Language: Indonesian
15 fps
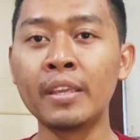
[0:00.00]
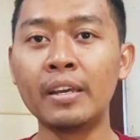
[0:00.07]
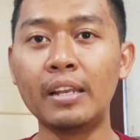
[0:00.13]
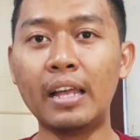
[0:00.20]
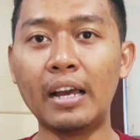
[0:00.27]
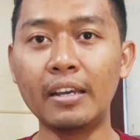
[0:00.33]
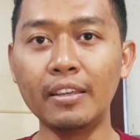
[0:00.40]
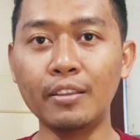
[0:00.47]

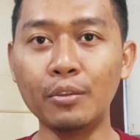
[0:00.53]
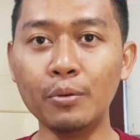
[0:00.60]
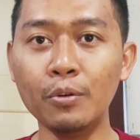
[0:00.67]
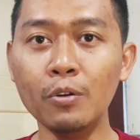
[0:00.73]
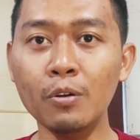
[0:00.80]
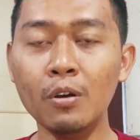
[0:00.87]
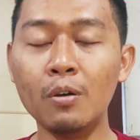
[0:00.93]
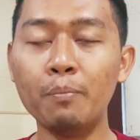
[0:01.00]
nah
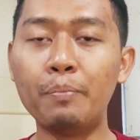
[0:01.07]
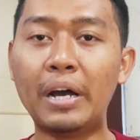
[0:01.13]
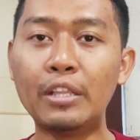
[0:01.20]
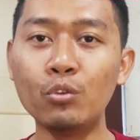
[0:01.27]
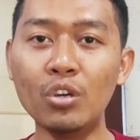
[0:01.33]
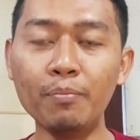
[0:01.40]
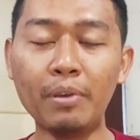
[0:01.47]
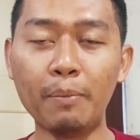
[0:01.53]
itu
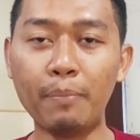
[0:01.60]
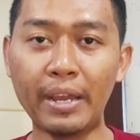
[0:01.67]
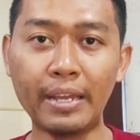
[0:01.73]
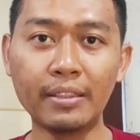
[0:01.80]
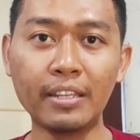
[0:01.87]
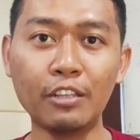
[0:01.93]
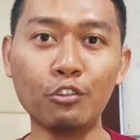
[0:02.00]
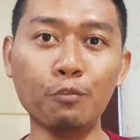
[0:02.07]
bantuan
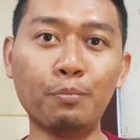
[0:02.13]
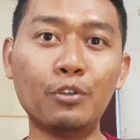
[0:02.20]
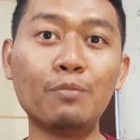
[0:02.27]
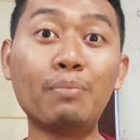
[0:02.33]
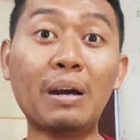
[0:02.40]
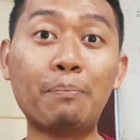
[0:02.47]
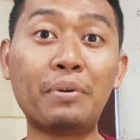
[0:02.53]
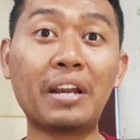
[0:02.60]
BPNT itu
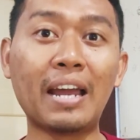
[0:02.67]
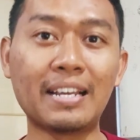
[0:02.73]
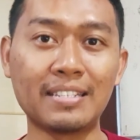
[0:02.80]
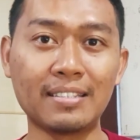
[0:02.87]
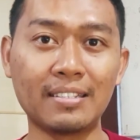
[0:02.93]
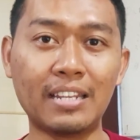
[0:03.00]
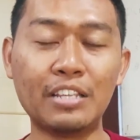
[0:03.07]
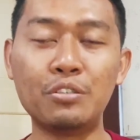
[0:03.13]
berupa
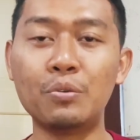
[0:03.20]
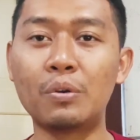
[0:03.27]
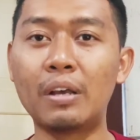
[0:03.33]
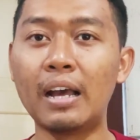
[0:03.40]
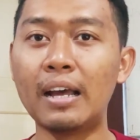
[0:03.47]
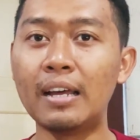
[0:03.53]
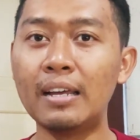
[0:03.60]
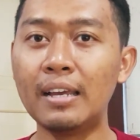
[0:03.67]
beras dan
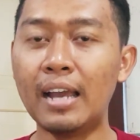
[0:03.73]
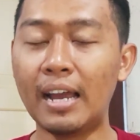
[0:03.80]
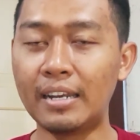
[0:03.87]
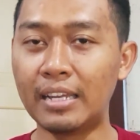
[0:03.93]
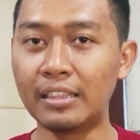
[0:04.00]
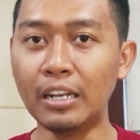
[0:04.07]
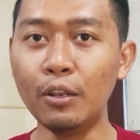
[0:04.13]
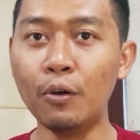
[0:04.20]
juga
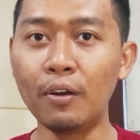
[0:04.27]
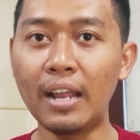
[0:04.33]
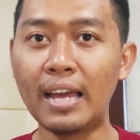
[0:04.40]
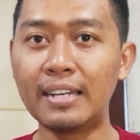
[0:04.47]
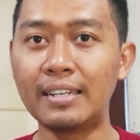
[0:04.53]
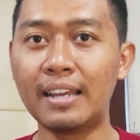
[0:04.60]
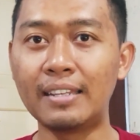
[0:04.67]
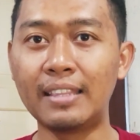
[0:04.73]
ada telur,
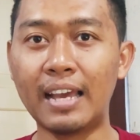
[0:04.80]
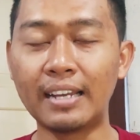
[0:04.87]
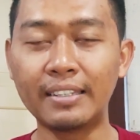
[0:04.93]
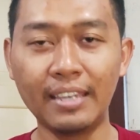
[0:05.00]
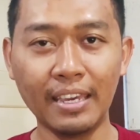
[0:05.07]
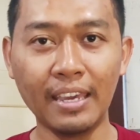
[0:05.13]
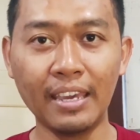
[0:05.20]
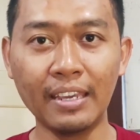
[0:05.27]
ada
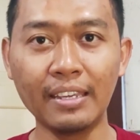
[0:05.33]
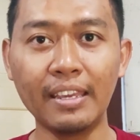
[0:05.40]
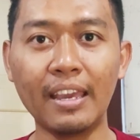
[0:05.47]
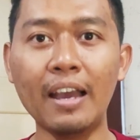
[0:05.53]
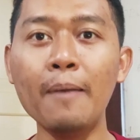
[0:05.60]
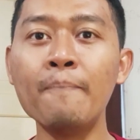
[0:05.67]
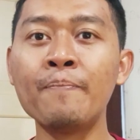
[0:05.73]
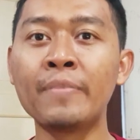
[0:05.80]
daging ya,